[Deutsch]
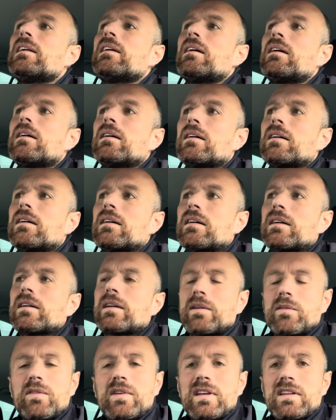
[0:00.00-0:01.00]
äh,
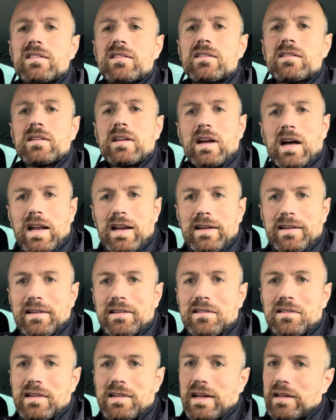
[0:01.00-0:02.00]
gewesen.
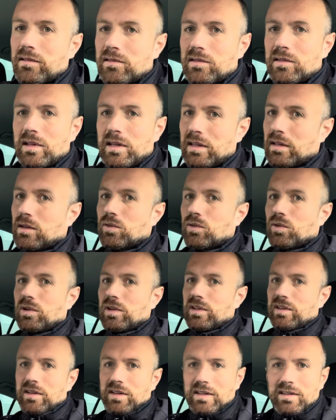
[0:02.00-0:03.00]
Allerdings kannst du den
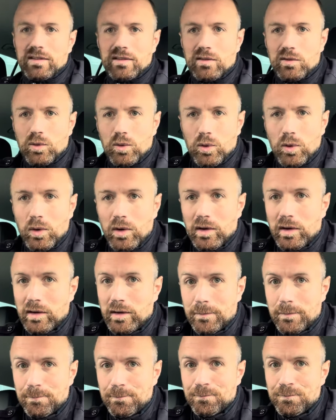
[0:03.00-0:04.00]
natürlich nicht so,
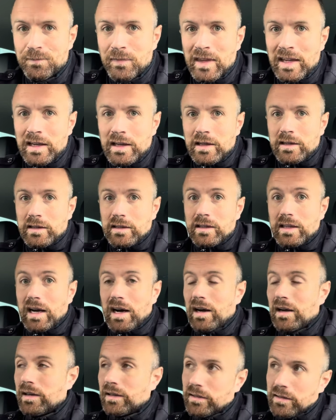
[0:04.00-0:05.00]
ähm,
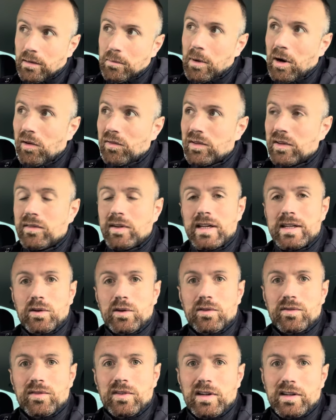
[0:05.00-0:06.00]
ja, ich sag mal, auf die
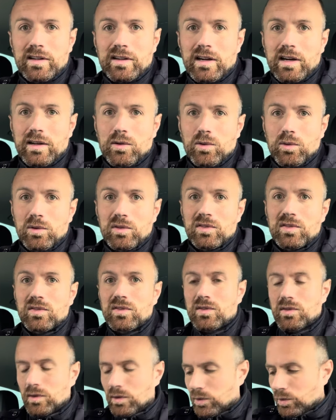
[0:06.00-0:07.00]
Weltöffentlichkeit
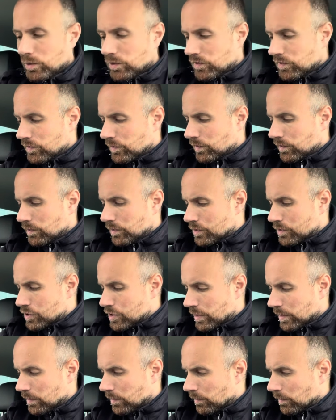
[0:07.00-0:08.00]
los losschicken. Äh,
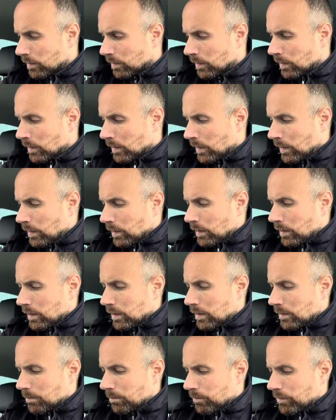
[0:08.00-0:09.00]
schicken.
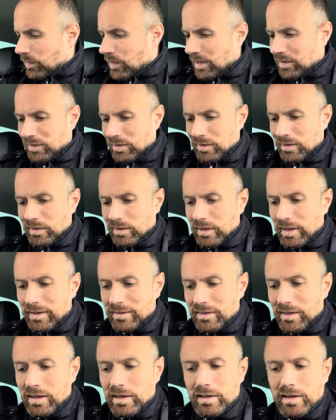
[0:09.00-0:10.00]
Ähm, das ist
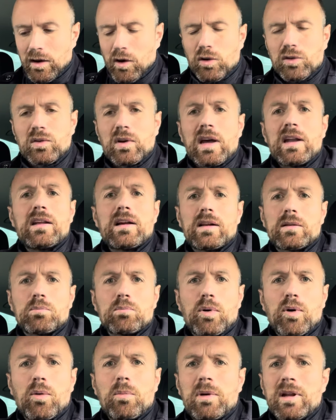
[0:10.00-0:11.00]
letztendlich auch so. Er hatte halt ein
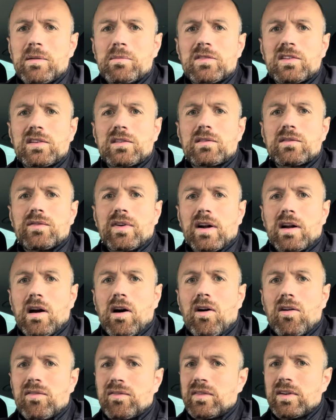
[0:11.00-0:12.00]
Problem, sich zu
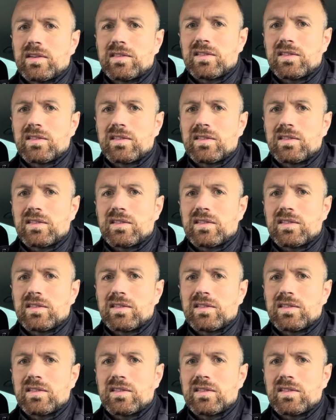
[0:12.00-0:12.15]
verkaufen. Das